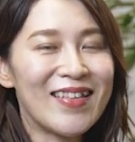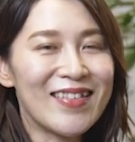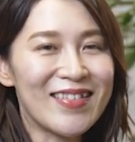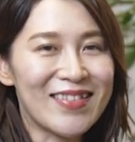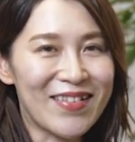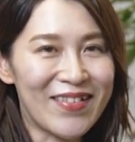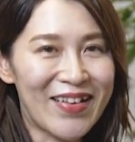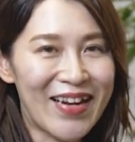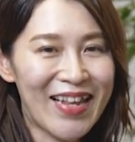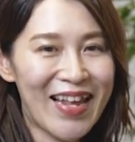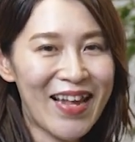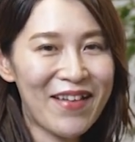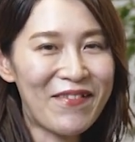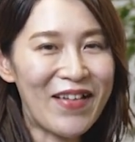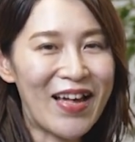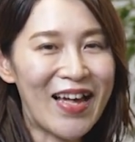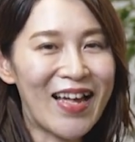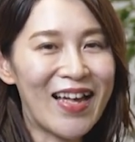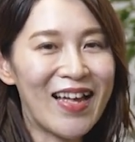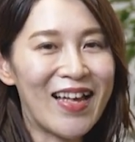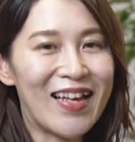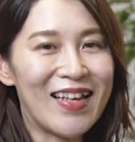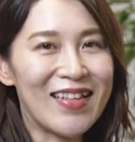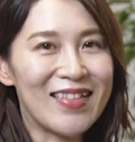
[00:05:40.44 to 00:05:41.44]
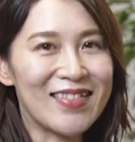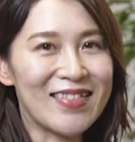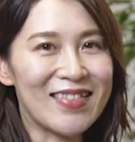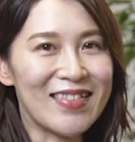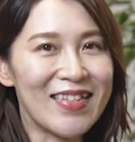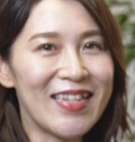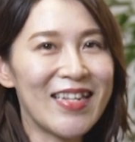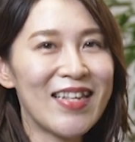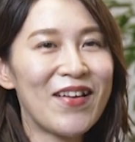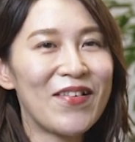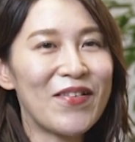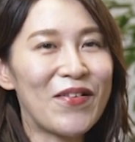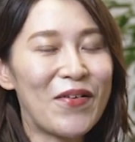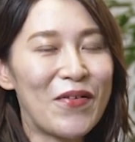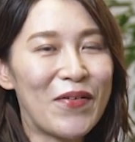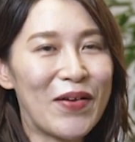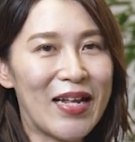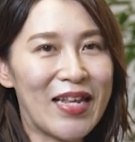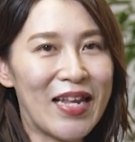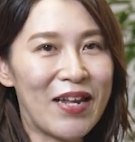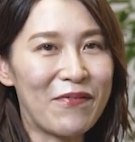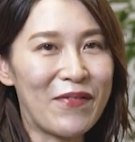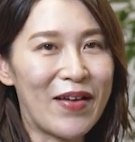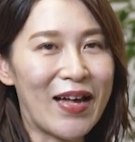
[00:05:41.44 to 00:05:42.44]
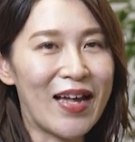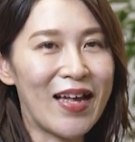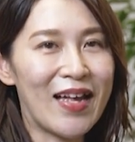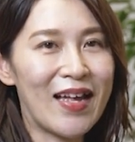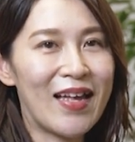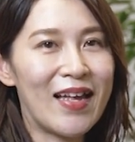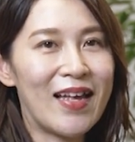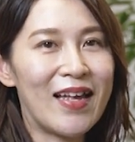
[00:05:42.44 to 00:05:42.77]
それでは次の動画では